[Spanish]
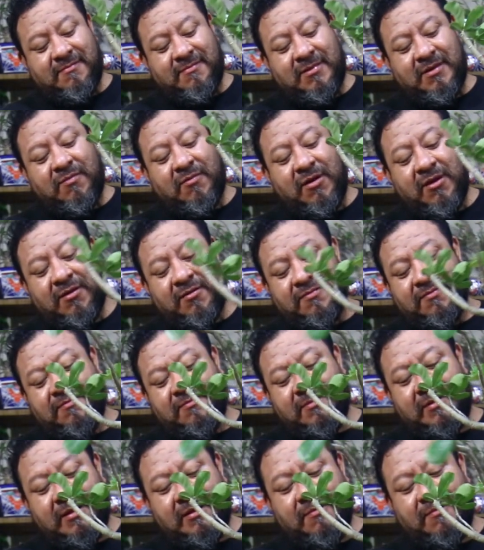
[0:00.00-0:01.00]
y, bueno,
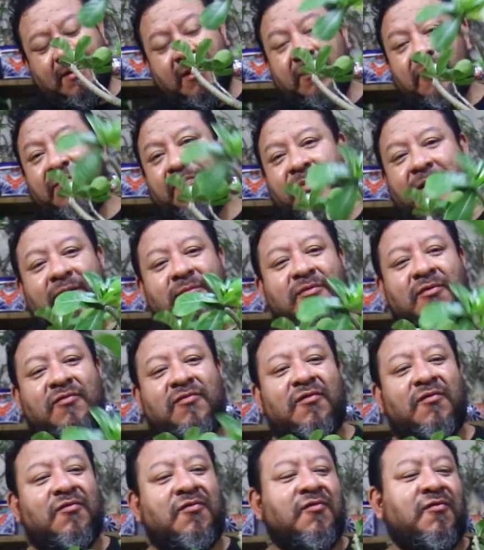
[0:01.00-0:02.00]
el mayor premio
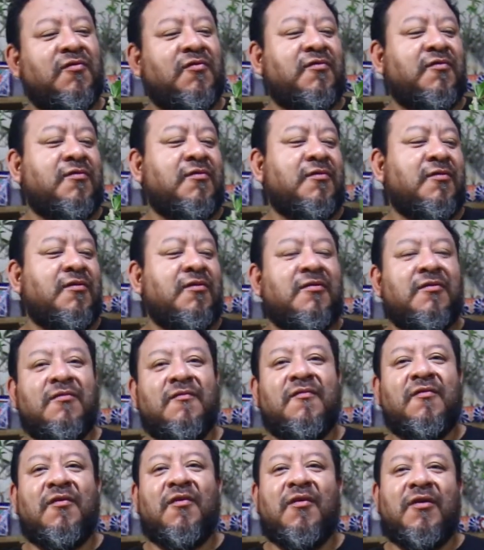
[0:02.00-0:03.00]
son sus
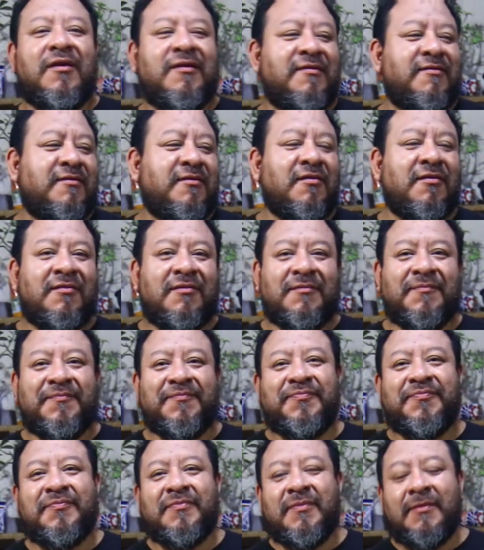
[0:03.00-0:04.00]
flores, ¿no?
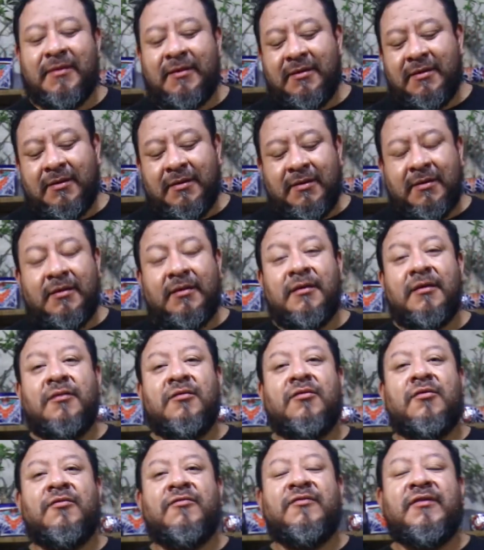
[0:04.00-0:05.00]

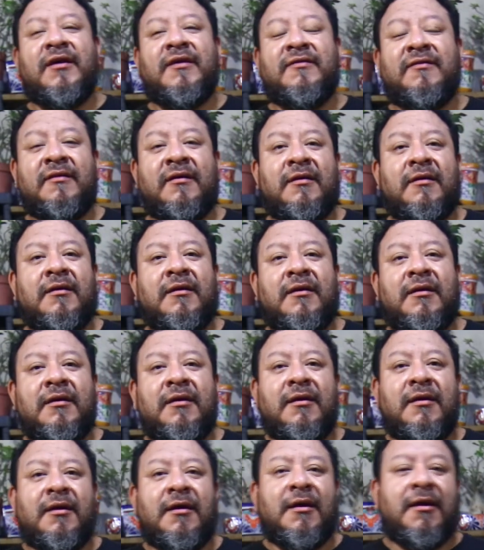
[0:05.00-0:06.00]
Entonces,
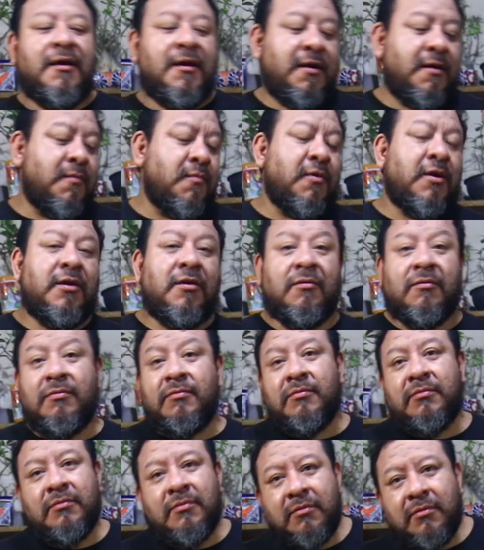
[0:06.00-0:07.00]
eh, bueno,
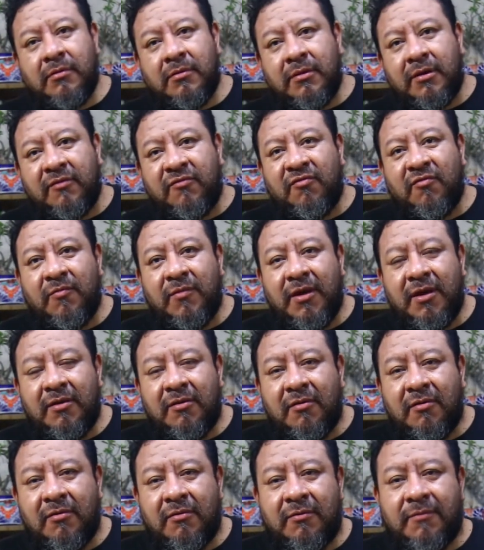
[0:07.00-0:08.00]

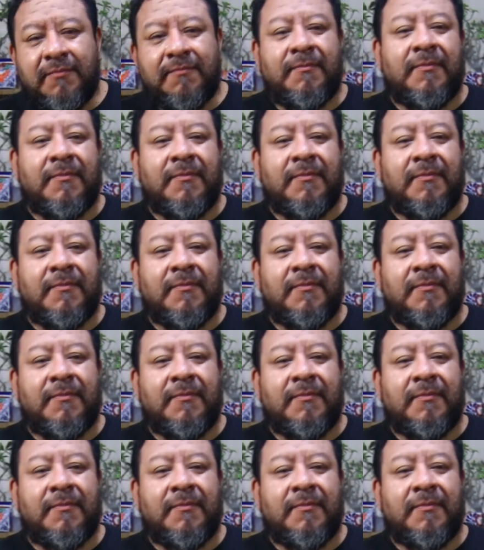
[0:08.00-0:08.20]
resumiendo,